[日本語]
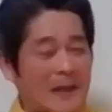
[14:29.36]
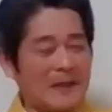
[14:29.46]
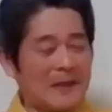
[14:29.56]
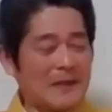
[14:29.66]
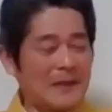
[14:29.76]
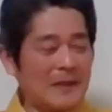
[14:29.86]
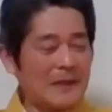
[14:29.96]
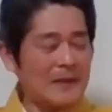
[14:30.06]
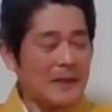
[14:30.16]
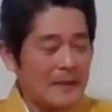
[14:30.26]
ね。
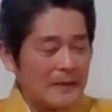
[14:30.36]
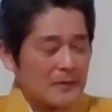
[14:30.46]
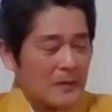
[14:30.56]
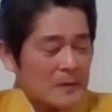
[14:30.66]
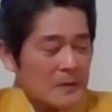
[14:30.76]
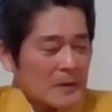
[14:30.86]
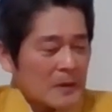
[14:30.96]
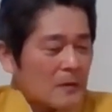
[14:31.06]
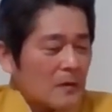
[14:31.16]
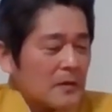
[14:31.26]
えー、で、えっ、ー、と、
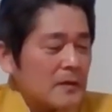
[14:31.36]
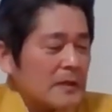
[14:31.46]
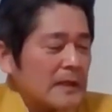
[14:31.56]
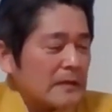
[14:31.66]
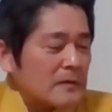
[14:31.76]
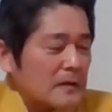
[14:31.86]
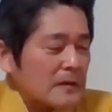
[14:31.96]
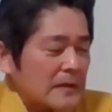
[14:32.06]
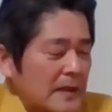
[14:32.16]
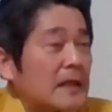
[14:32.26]
ここに置いてあるの
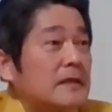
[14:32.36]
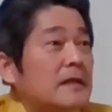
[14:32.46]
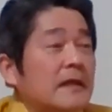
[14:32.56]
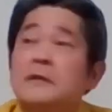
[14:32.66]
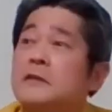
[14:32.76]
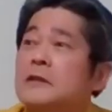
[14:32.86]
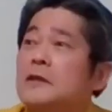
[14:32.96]
は何だったっけ